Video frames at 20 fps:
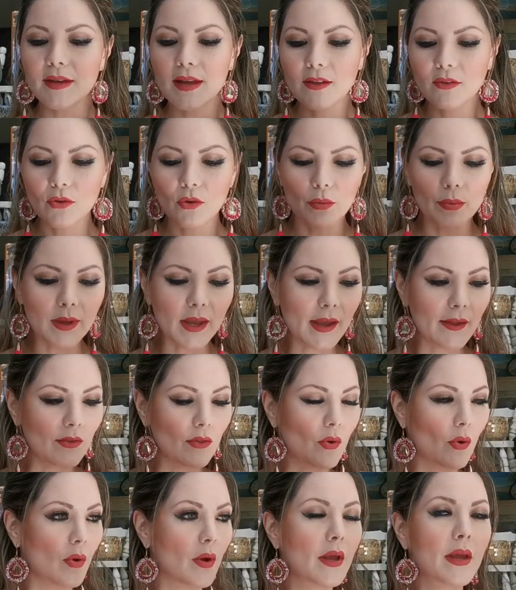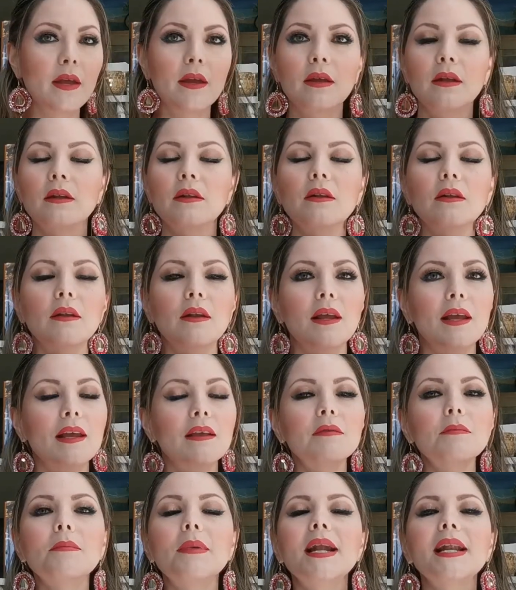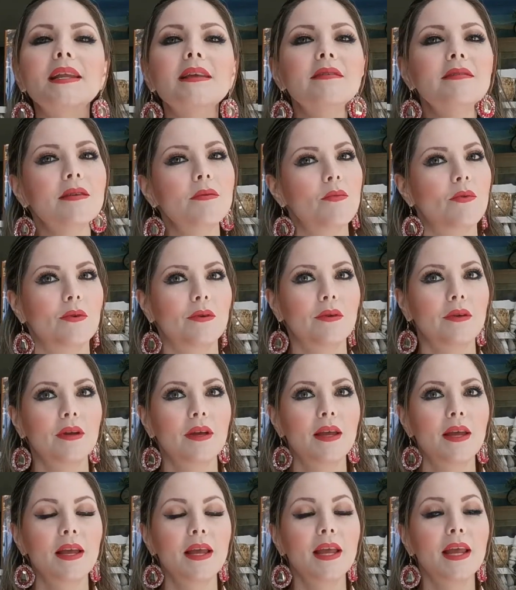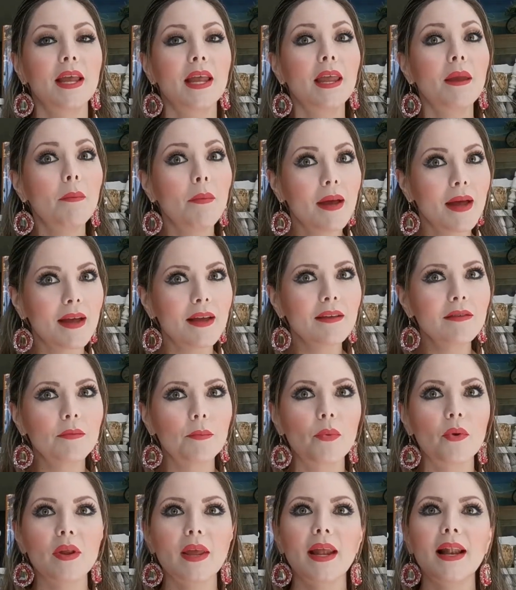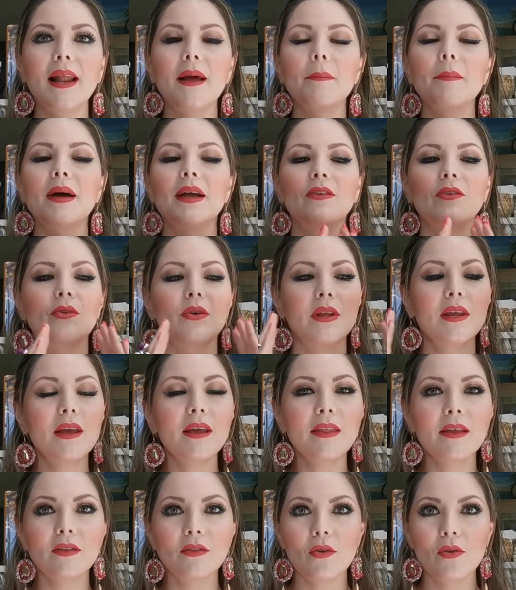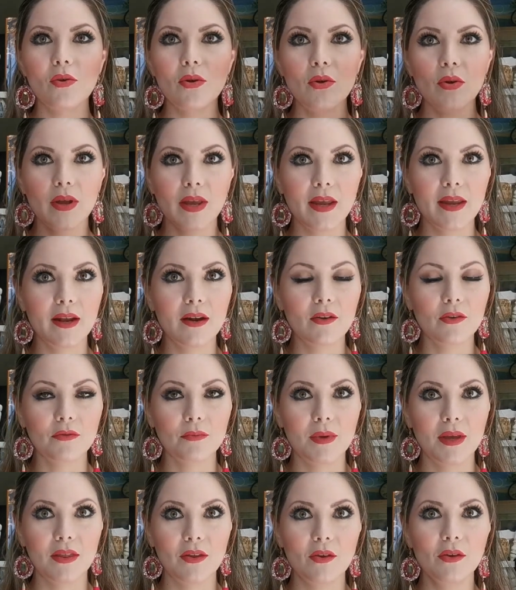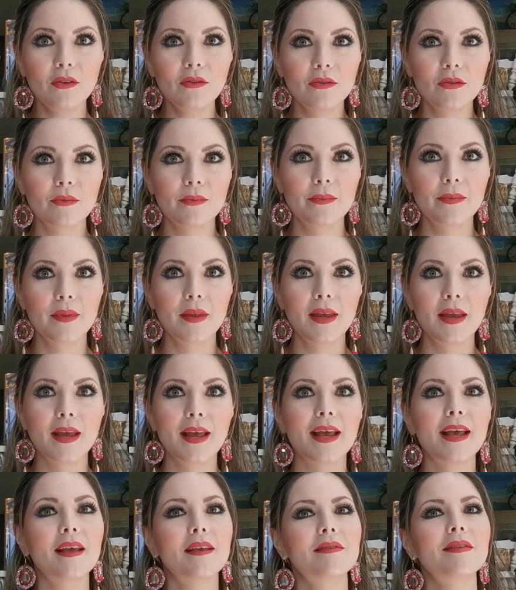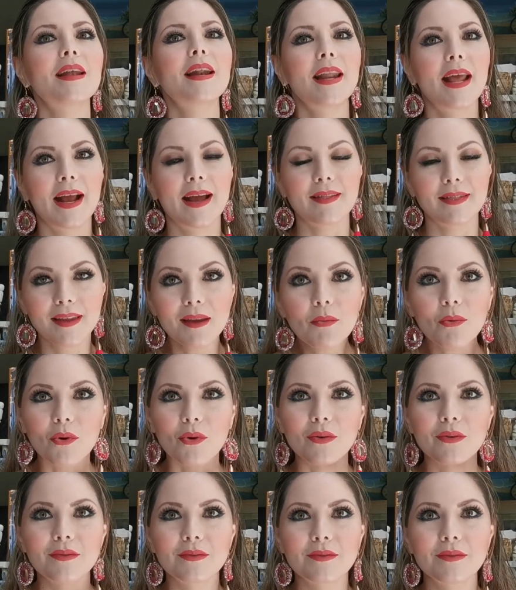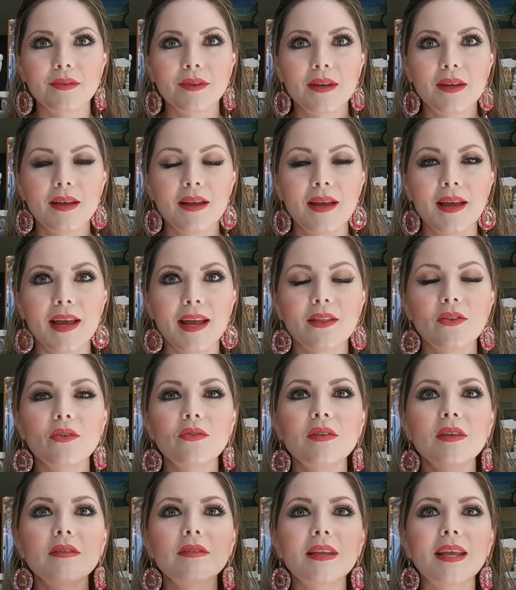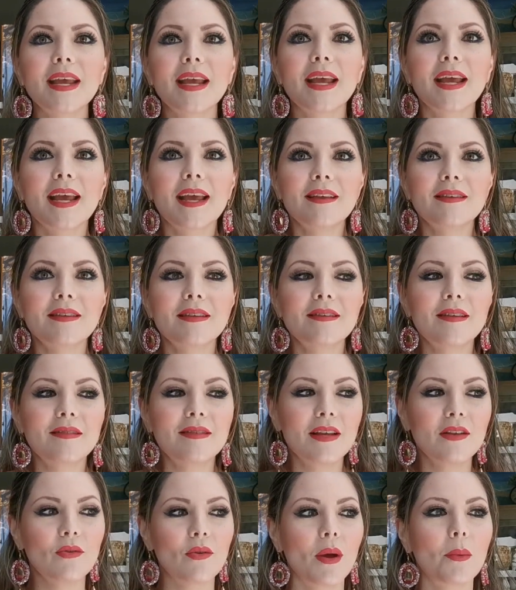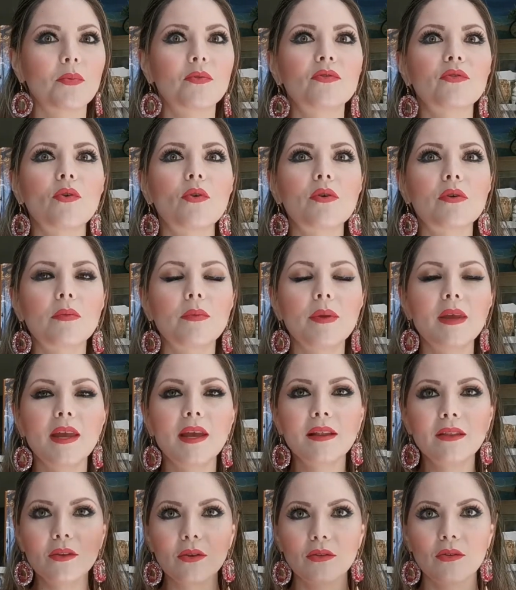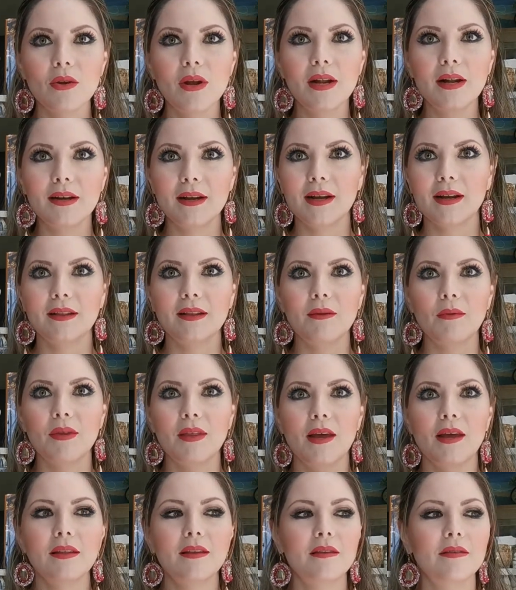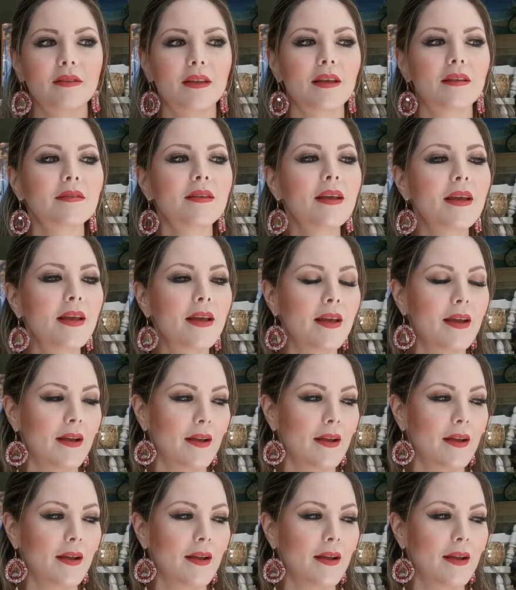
haciendo, viendo. Es malísimo. Y más porque la mayoría de todo lo que hay en los medios es negativo. Entonces, ¿qué estás haciendo? Absorbiendo toda la negatividad, estás